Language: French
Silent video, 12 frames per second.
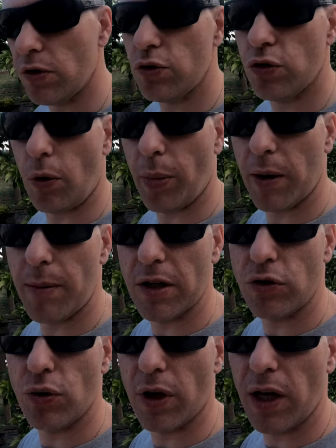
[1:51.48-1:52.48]
y a une usure
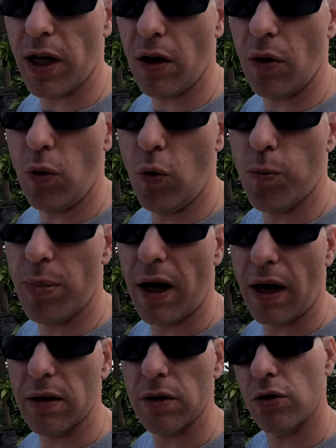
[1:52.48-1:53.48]
prématurée ou
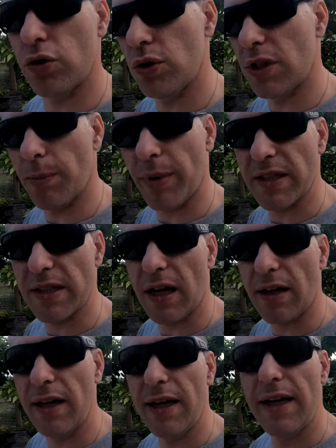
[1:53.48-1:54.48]
pas, juste après ça.